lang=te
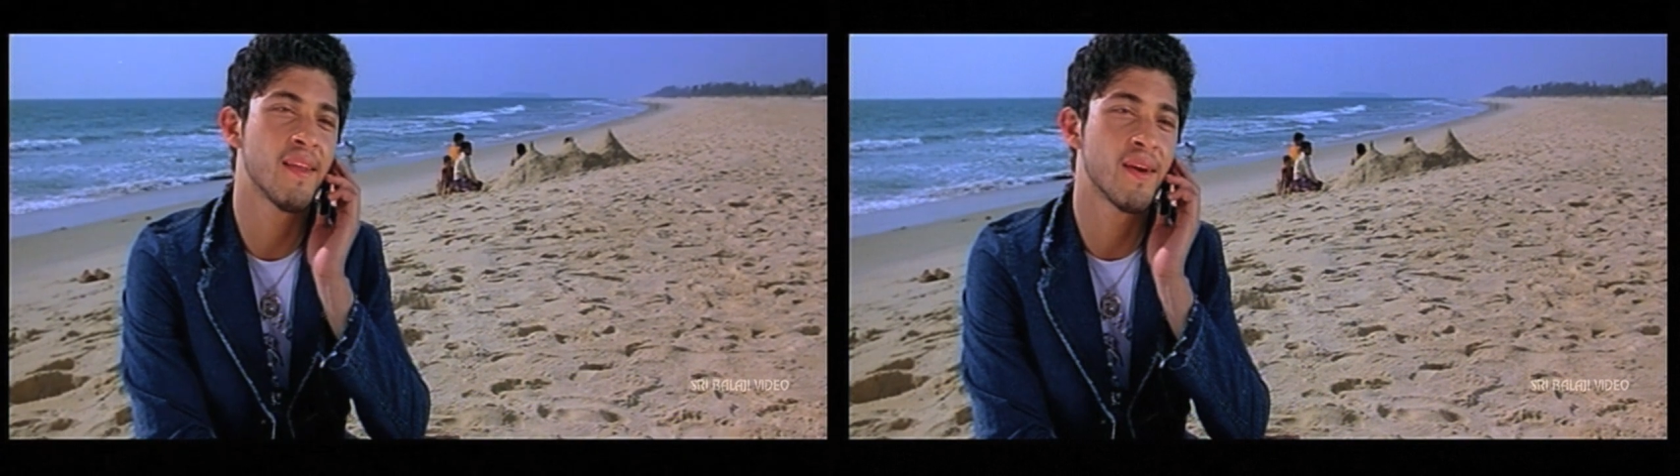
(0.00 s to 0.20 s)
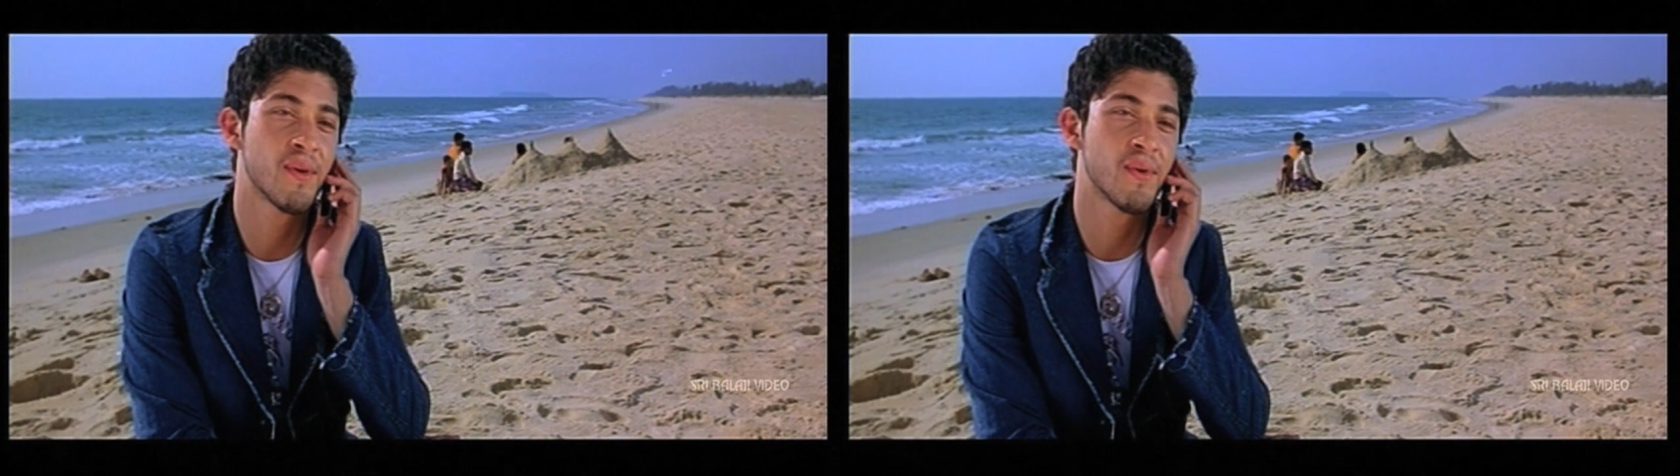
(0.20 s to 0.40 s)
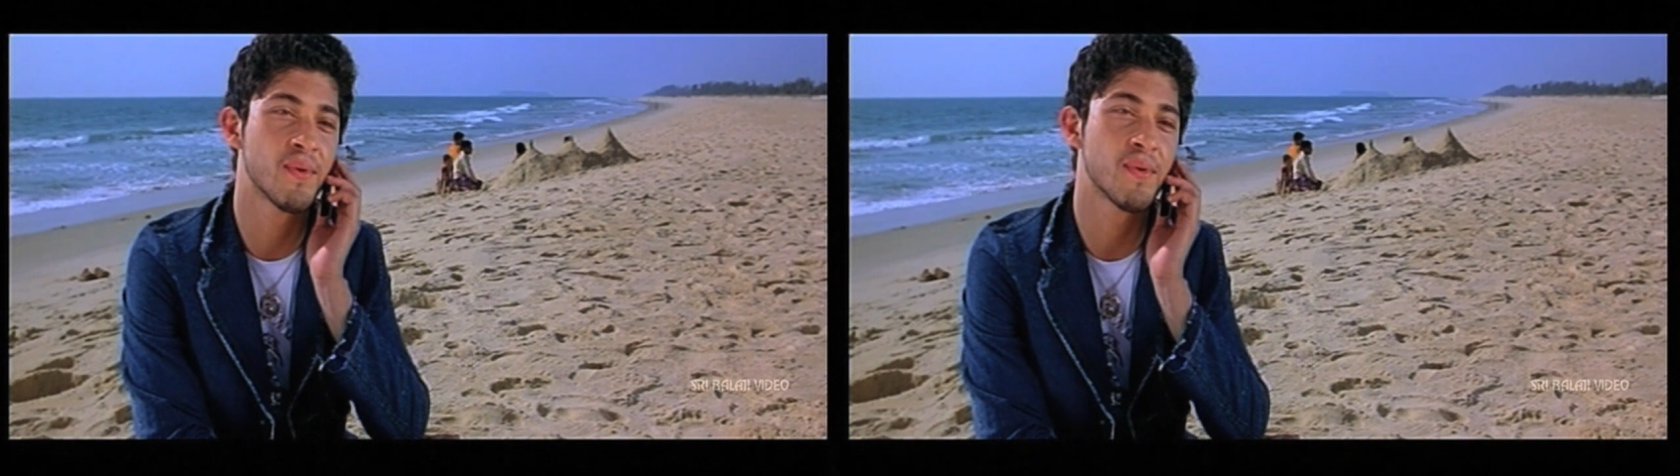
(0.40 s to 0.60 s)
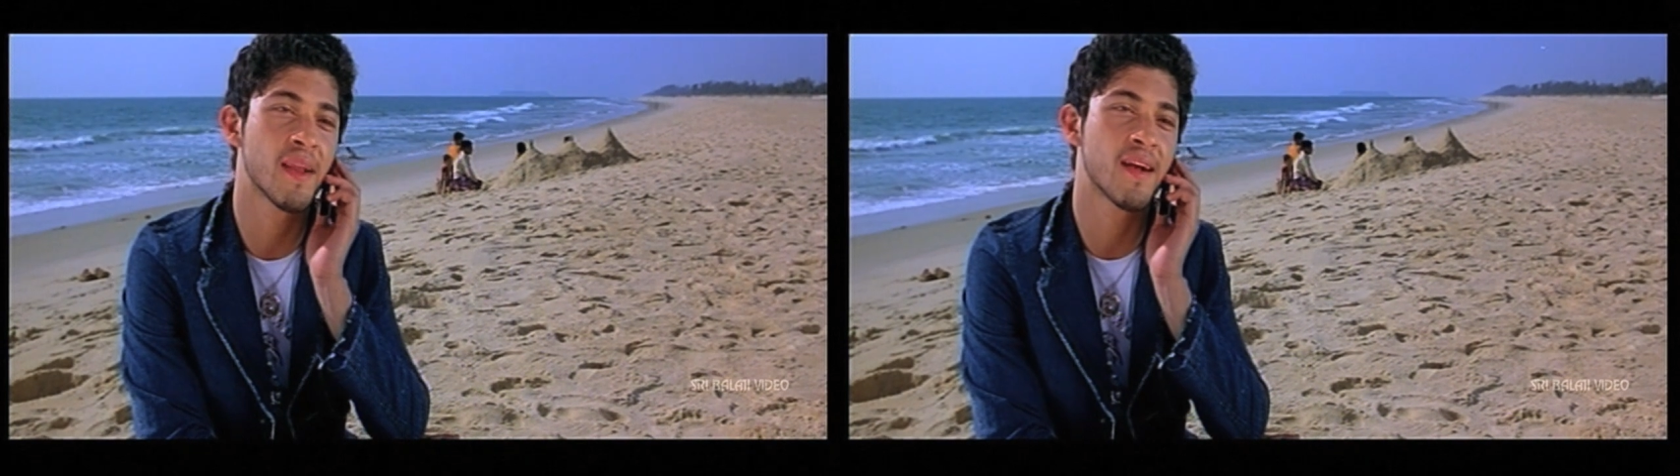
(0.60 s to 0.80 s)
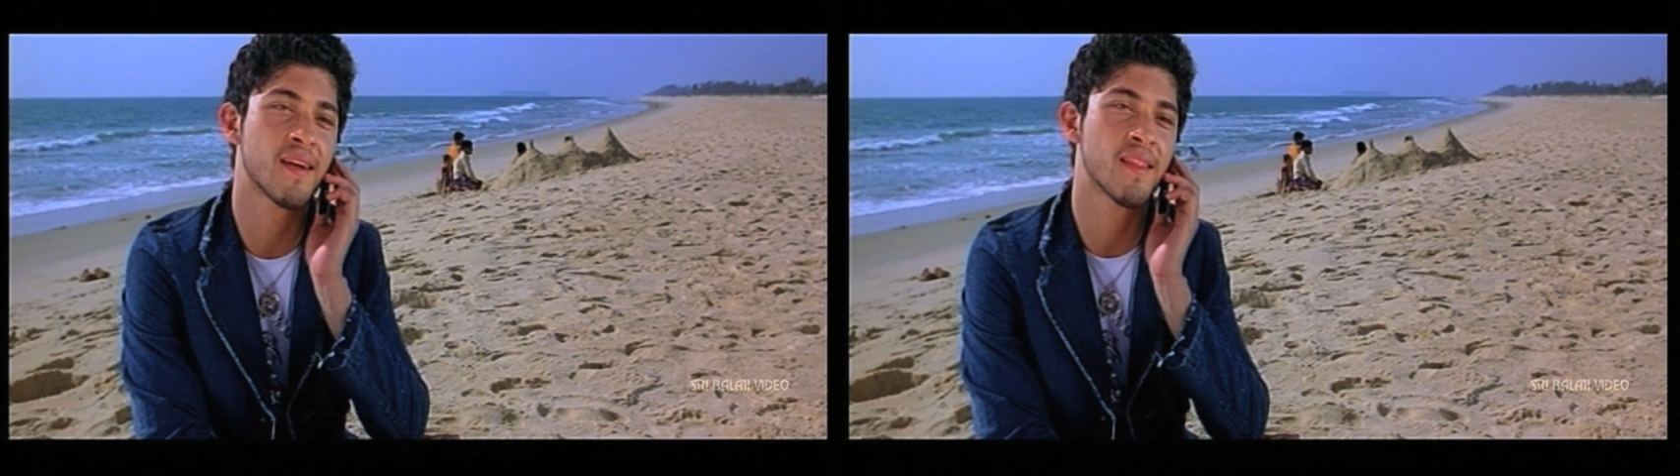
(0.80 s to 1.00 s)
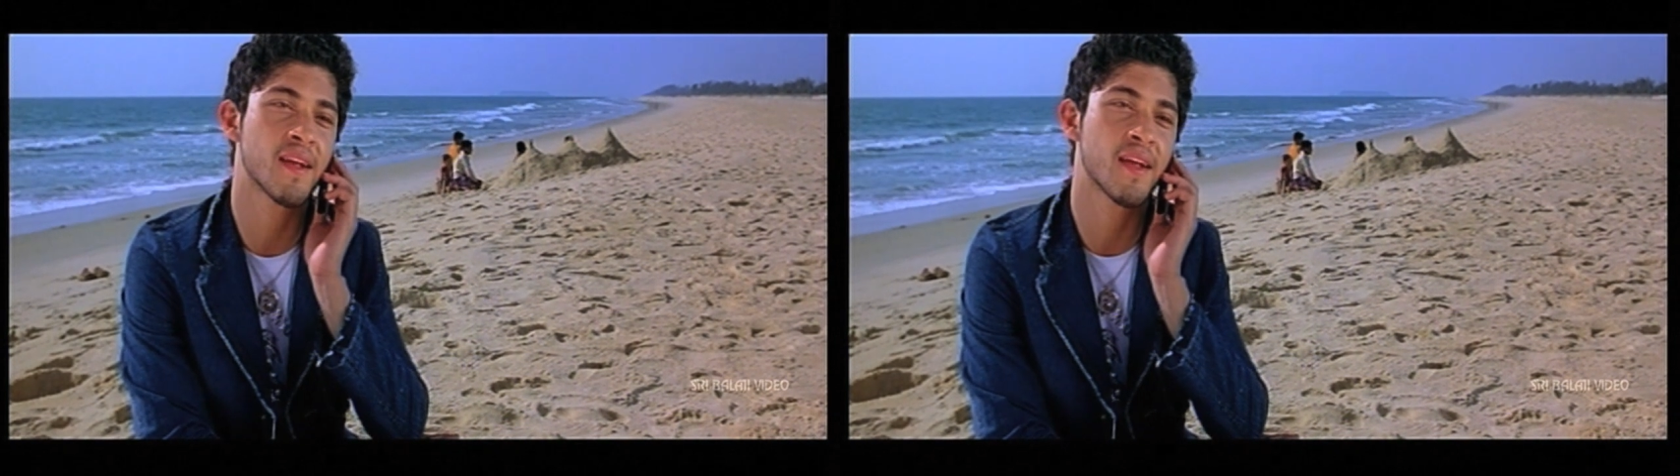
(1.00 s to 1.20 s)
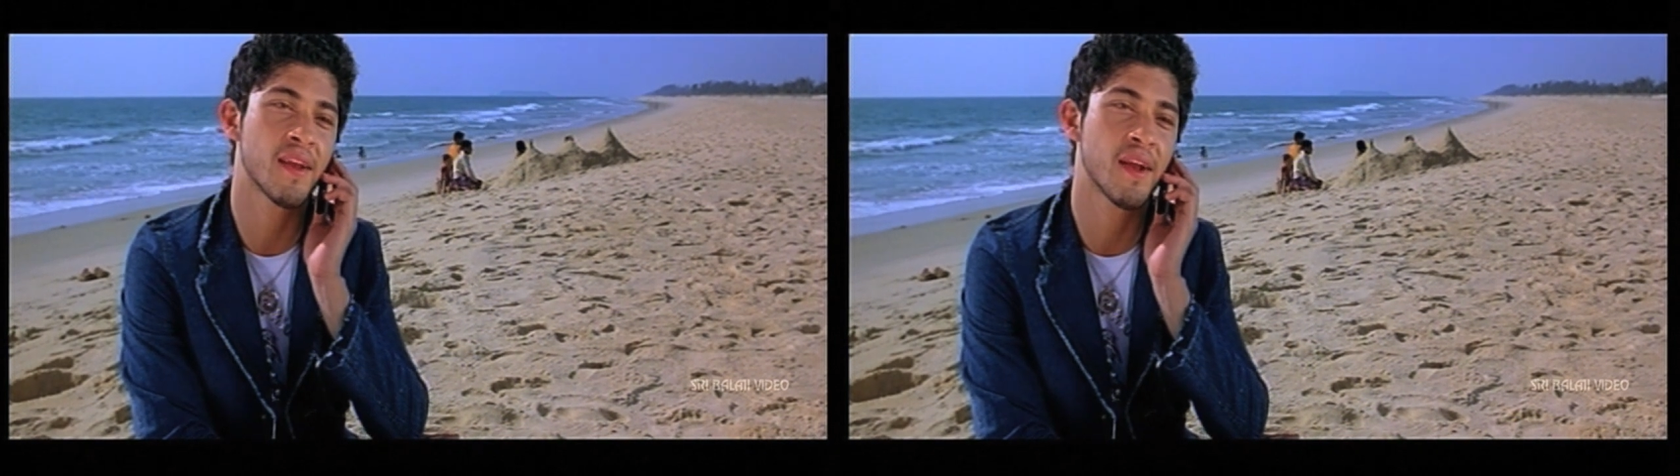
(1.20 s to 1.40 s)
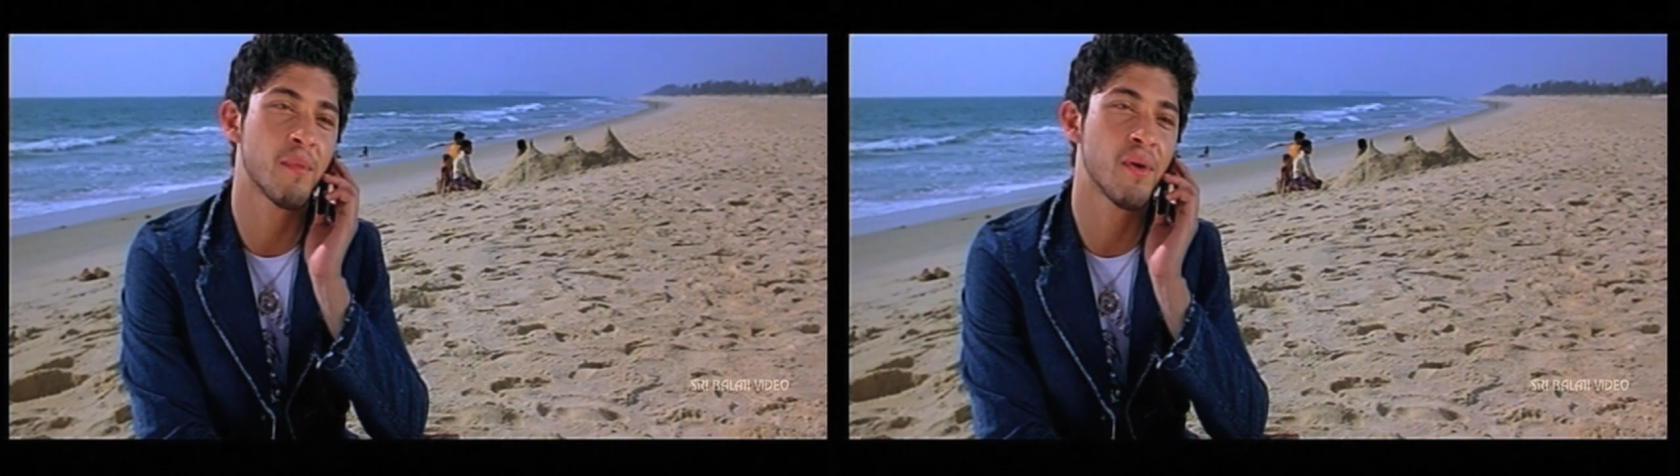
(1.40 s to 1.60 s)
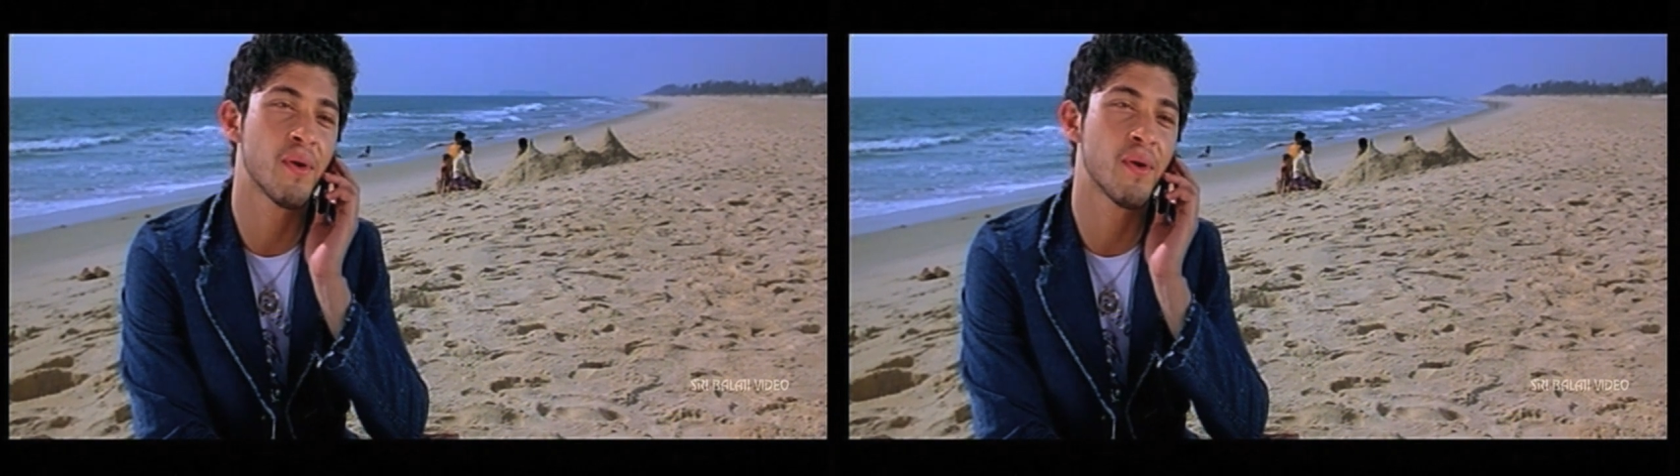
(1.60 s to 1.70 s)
నవ్వు నవ్వితే చెంపల్లో ఏర్పడే